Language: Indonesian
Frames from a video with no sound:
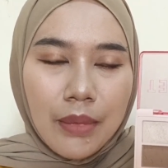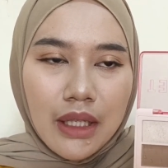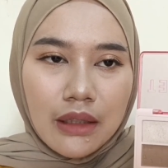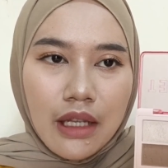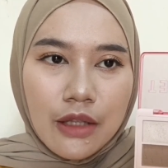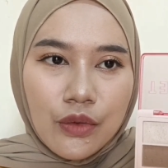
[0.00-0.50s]

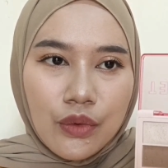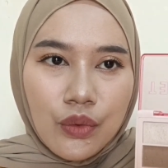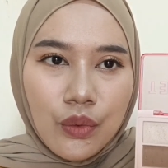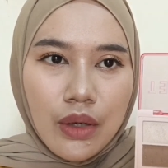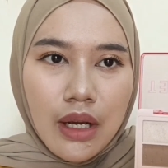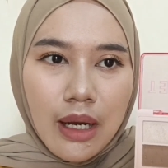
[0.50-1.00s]
pink dan
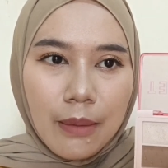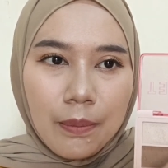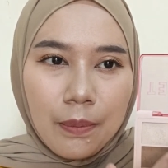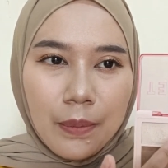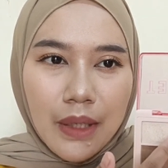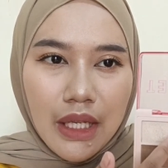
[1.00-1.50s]
juga
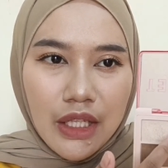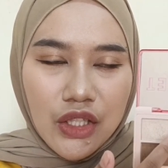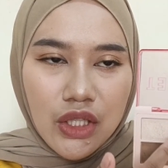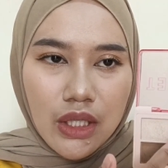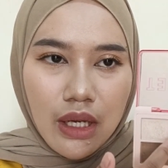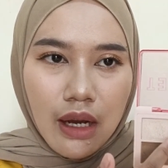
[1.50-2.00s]

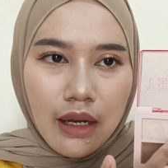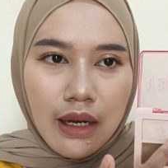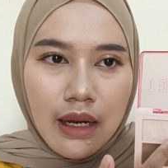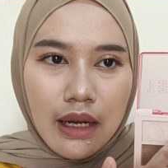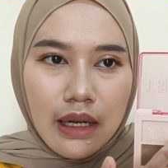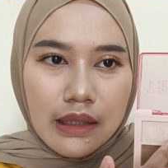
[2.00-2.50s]
peach
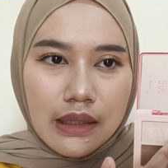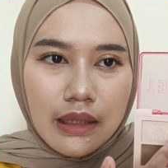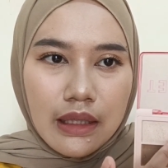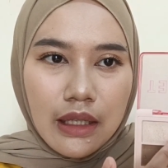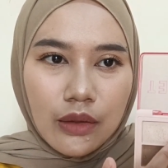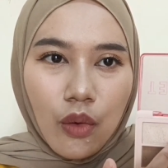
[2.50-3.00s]
agak
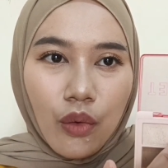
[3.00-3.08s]
sedikit